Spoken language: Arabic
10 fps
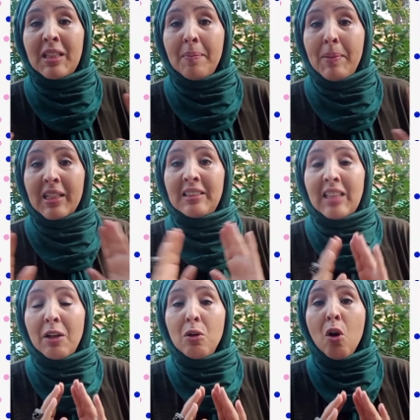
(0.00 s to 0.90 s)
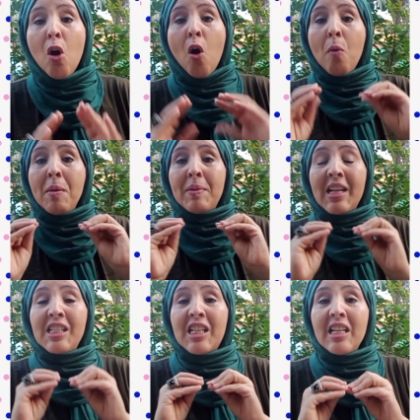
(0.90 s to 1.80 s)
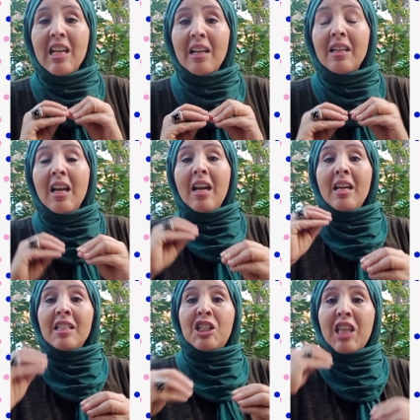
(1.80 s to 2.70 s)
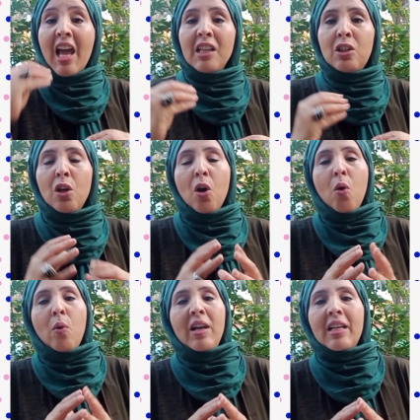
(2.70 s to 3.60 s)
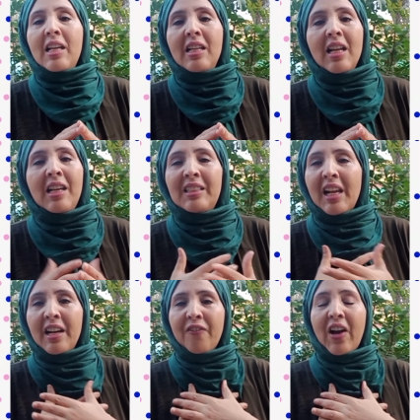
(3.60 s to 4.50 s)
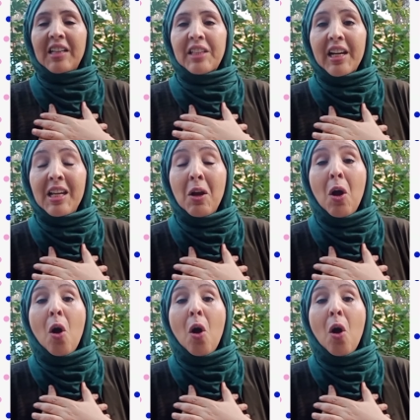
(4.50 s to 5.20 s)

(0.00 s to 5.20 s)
بك الظن وما يمكنش ليا نجتهد ولكن اللي ضرني خاطري